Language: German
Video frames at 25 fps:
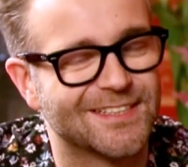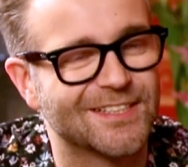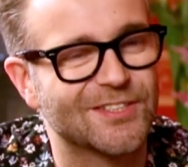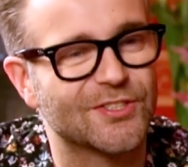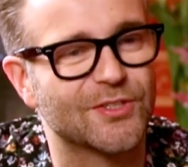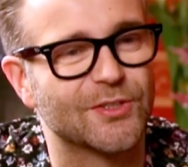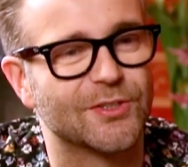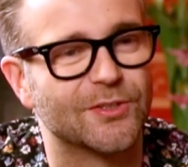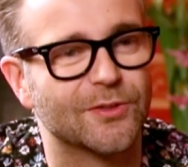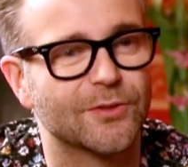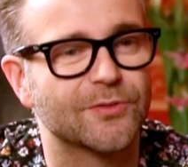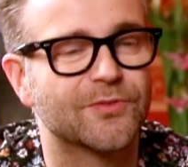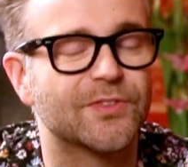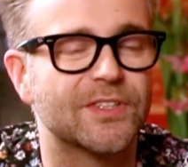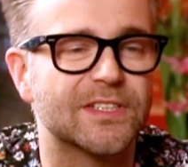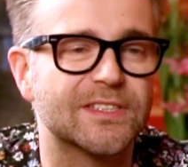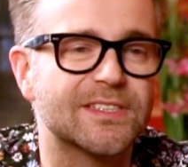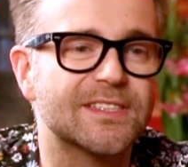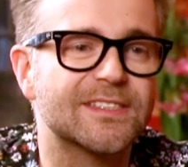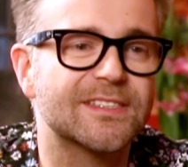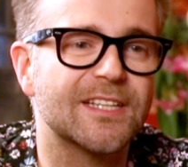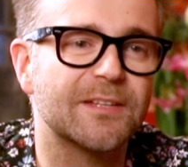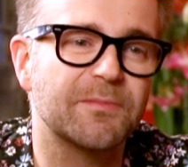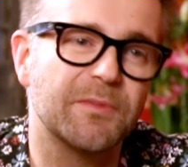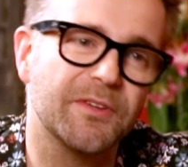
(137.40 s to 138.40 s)
Sehr schön. Und wie ist
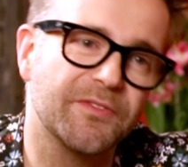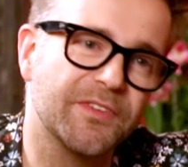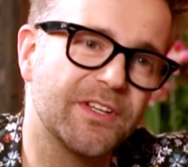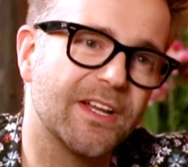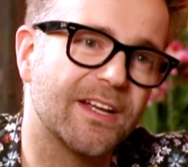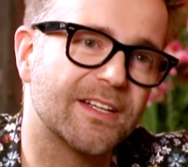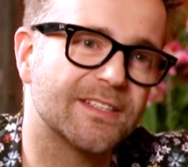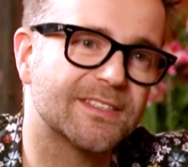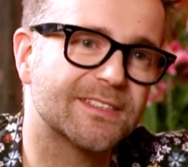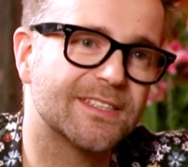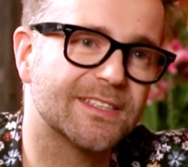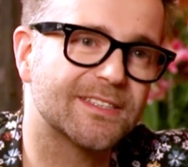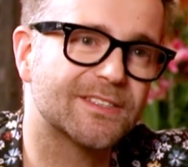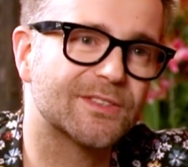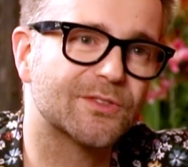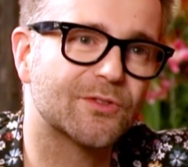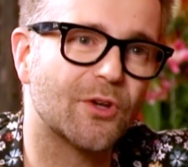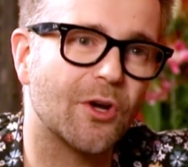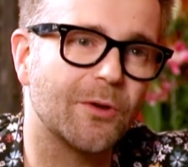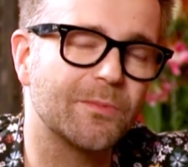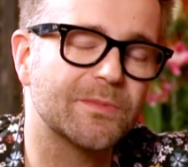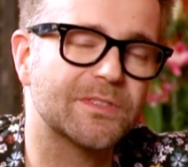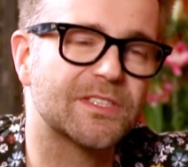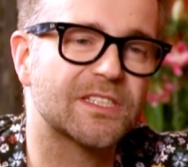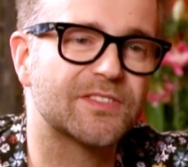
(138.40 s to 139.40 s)
es dann mal wieder ans Set zu
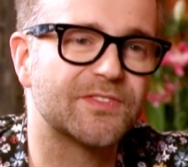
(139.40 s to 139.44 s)
kommen?